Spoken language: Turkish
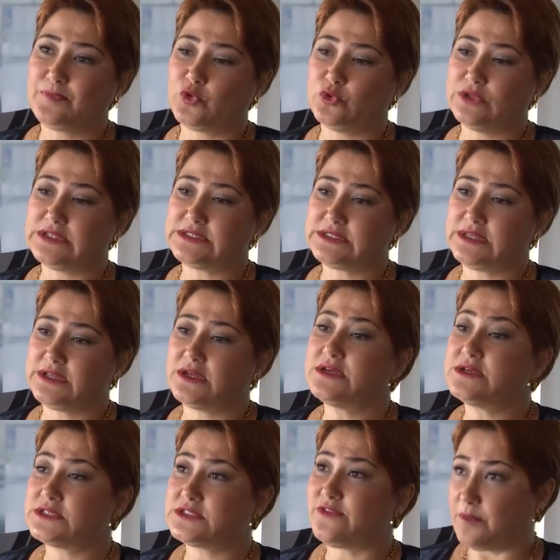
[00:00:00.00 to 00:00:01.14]
Dolayısıyla
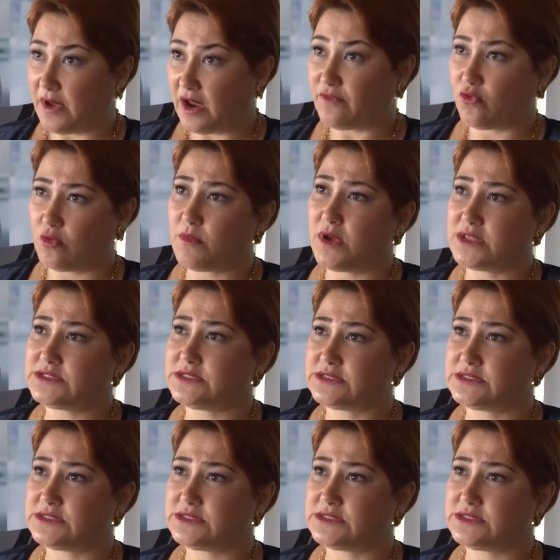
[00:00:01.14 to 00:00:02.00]
hız ve performans